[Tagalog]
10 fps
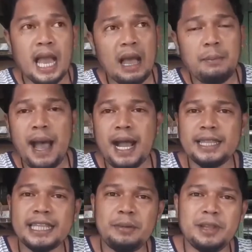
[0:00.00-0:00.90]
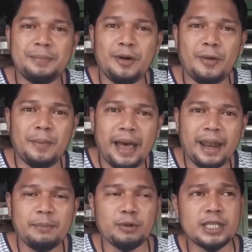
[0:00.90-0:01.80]
abangan time na po
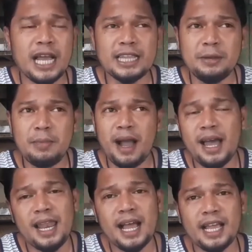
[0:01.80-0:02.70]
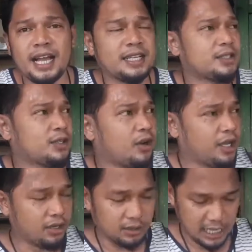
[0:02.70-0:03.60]
para po sa ating mga alaga. So
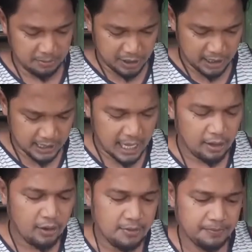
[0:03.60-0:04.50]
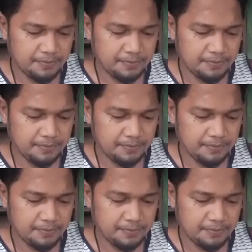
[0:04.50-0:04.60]
ngayon, time check tayo.